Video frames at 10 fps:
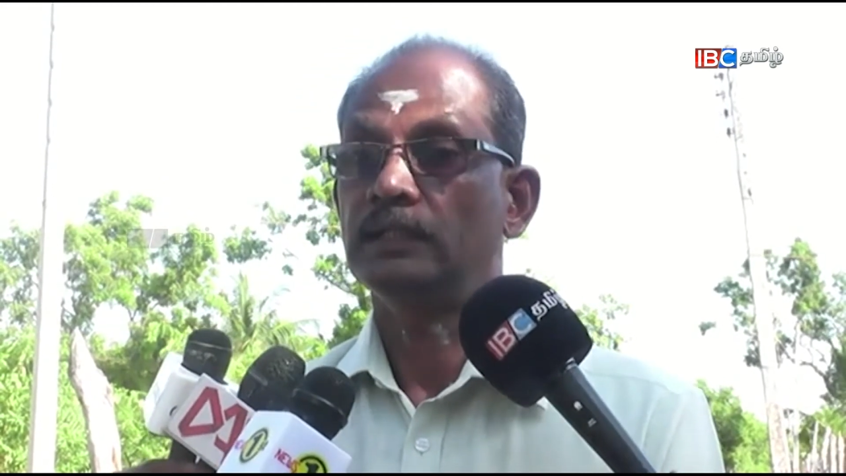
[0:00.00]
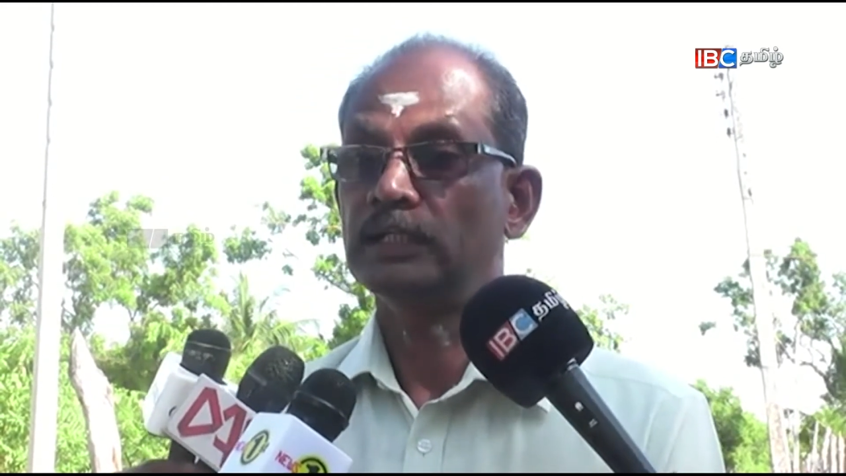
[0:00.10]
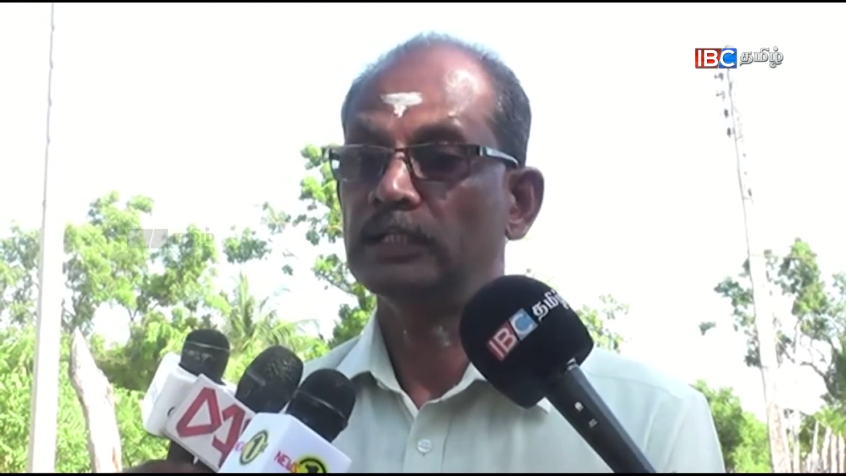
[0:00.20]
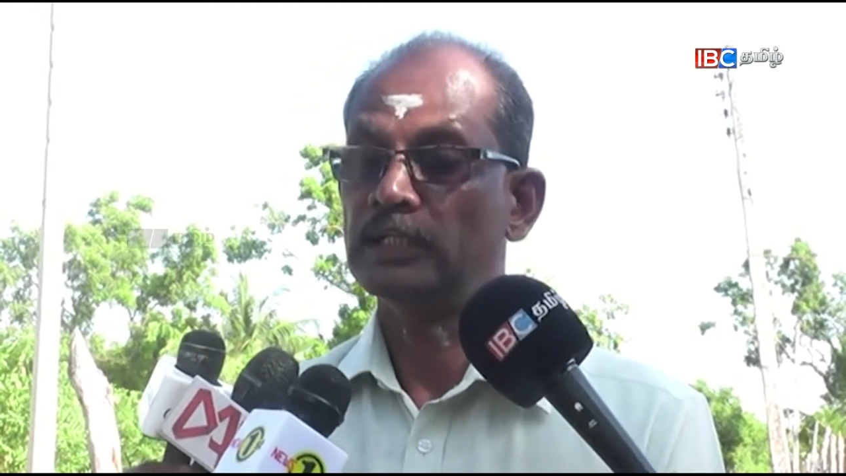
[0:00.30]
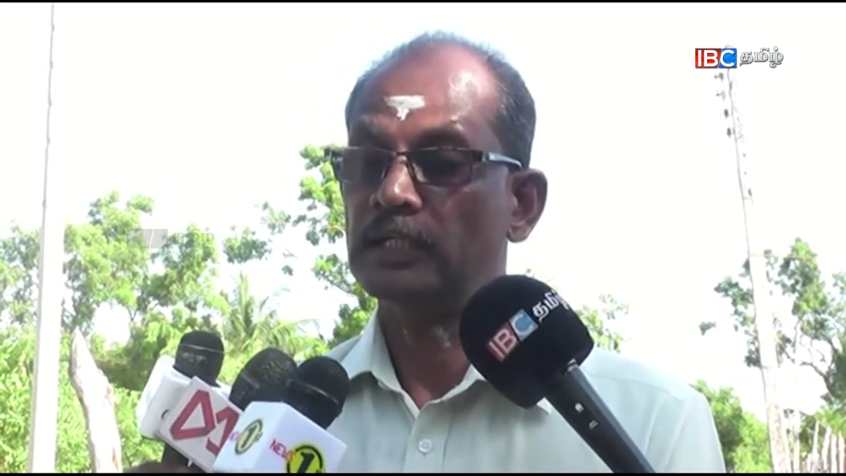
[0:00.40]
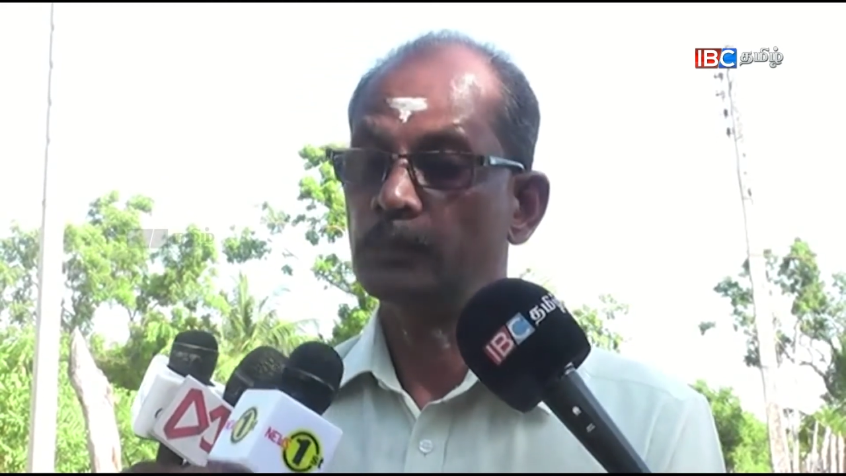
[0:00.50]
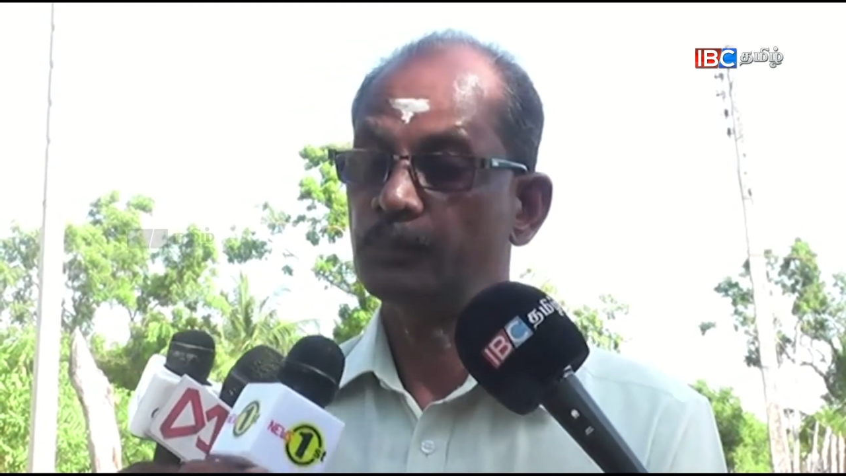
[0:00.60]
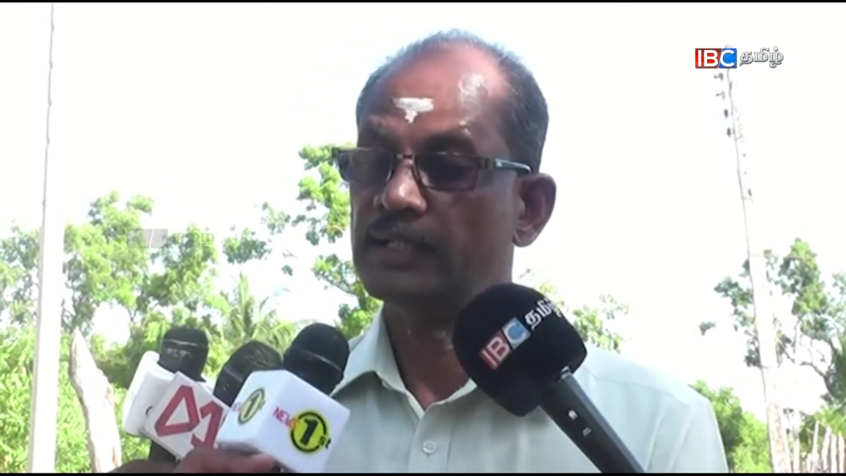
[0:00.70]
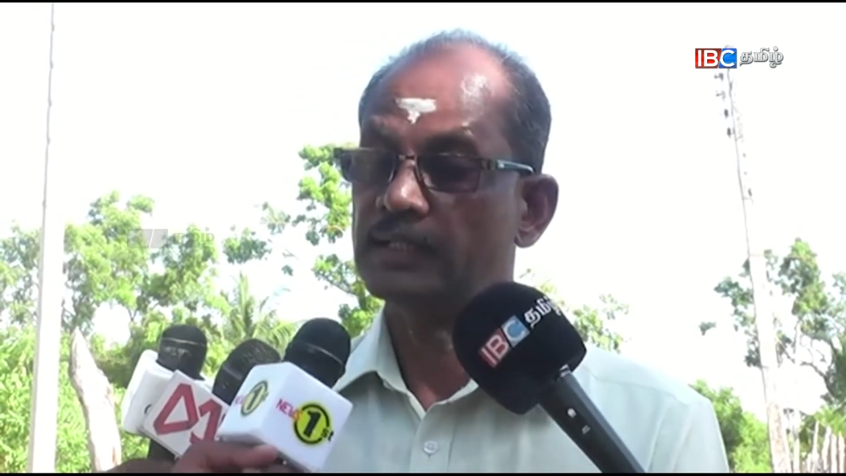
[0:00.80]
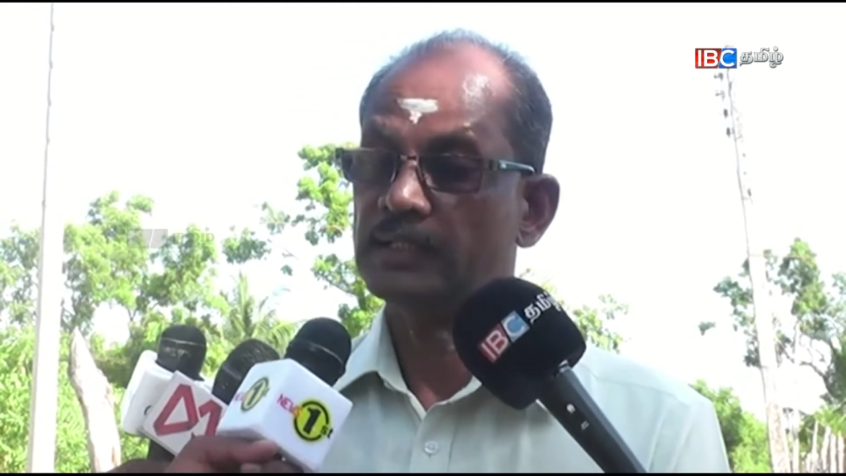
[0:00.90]
என்கின்ற
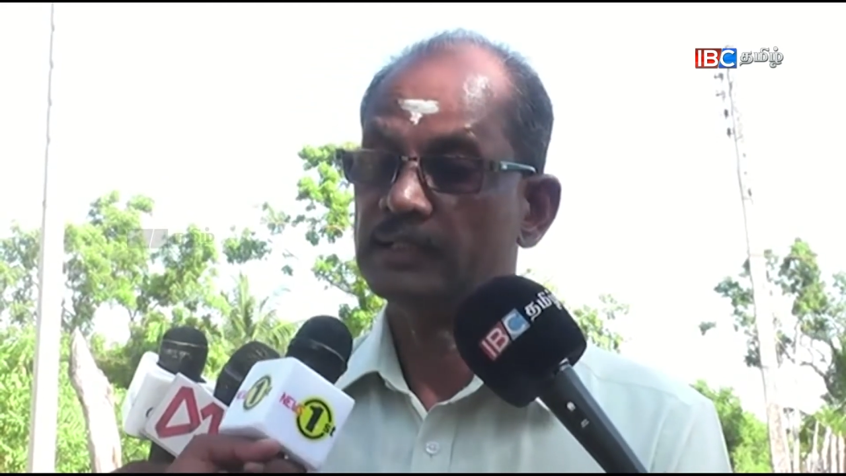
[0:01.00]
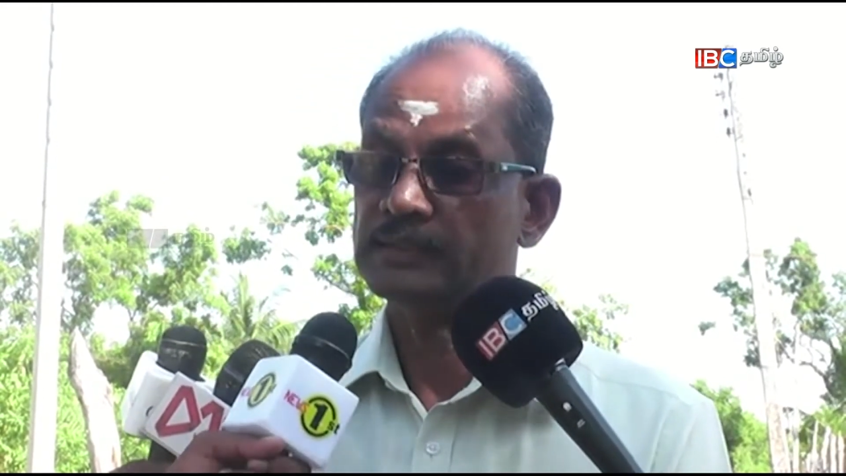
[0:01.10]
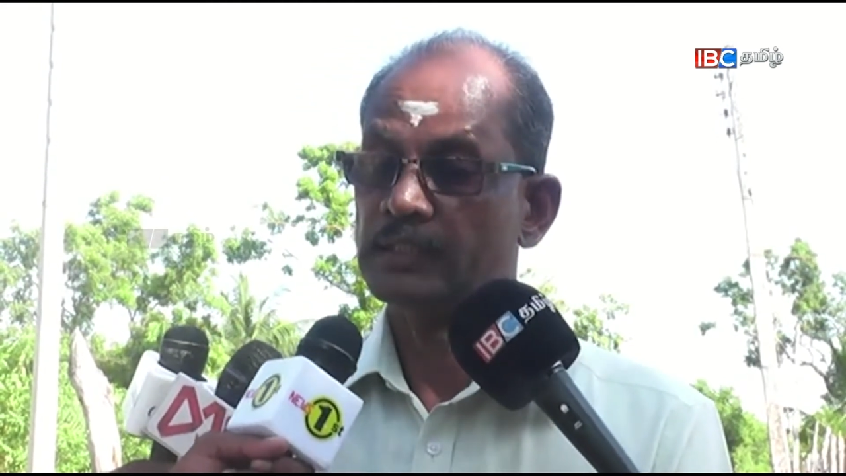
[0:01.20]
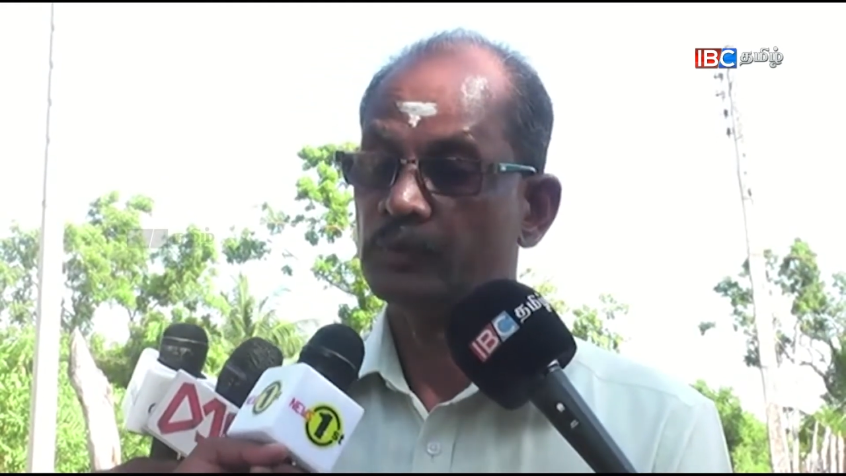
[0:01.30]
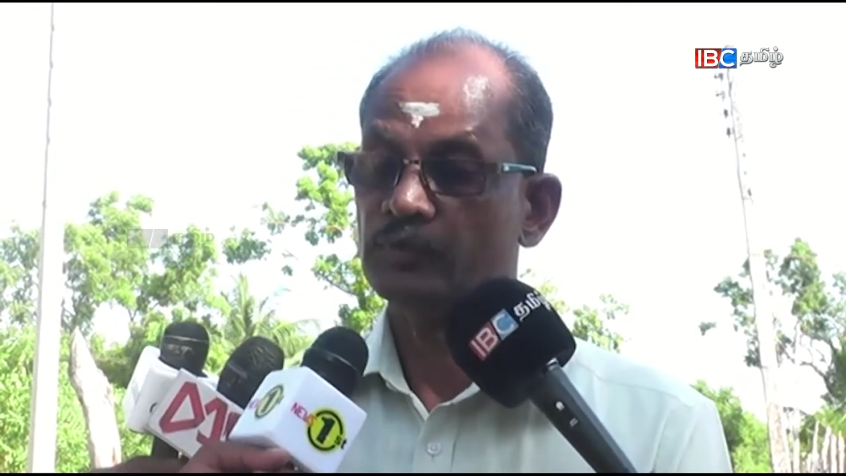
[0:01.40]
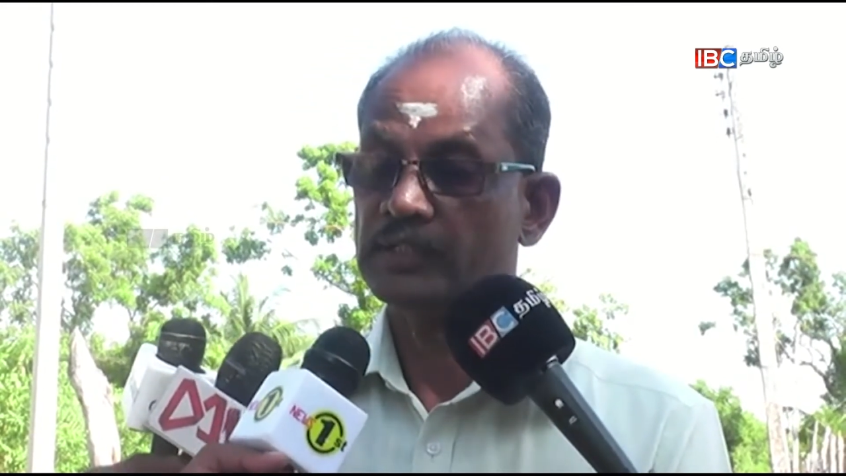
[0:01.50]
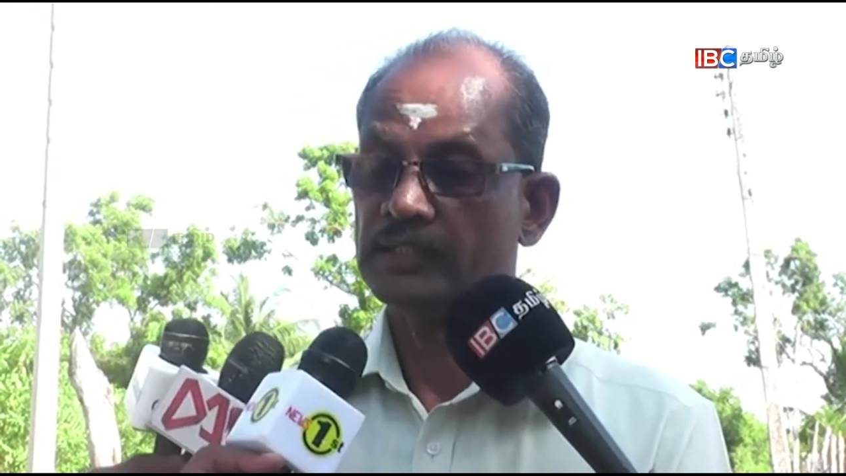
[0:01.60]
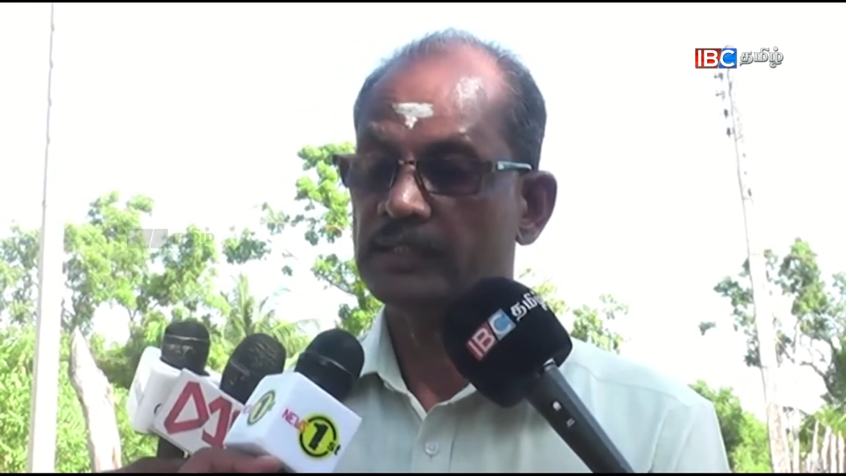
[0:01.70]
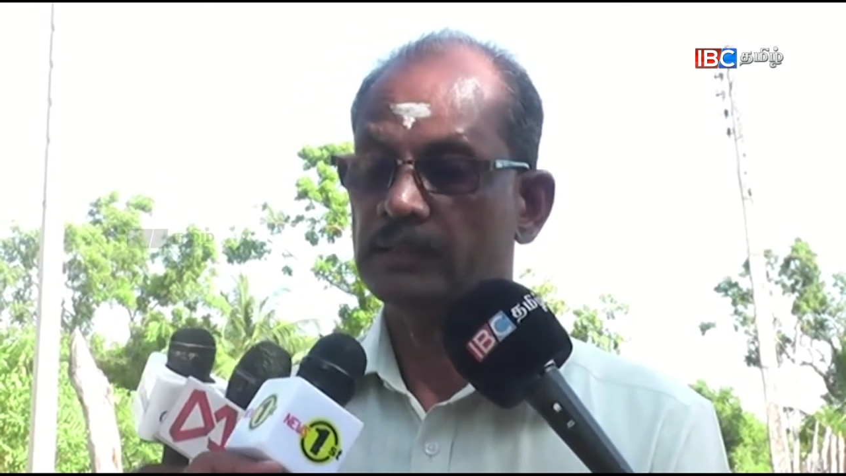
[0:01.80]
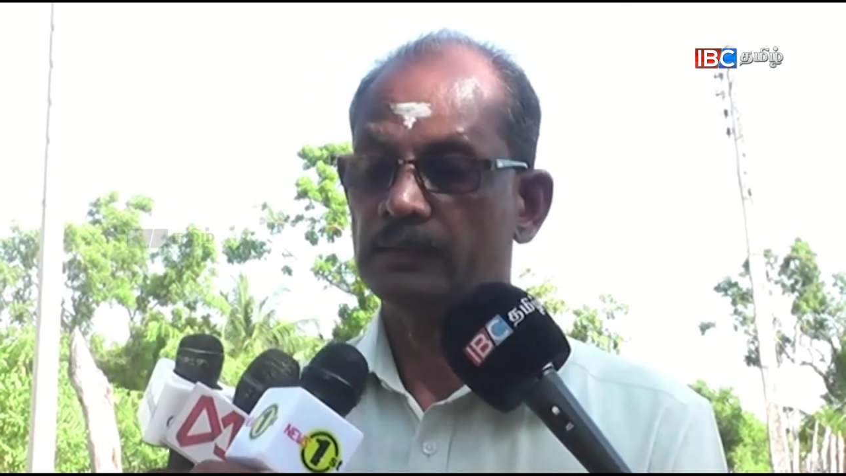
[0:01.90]
அடிப்படையிலே
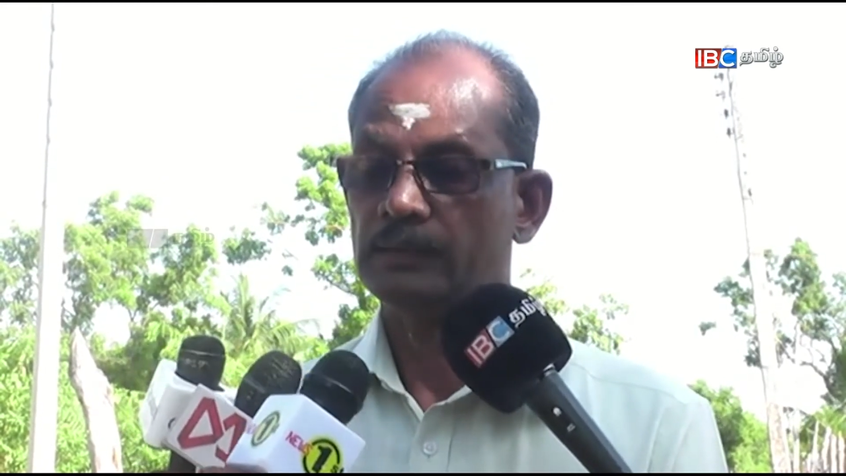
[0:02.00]
செய்பவற்றை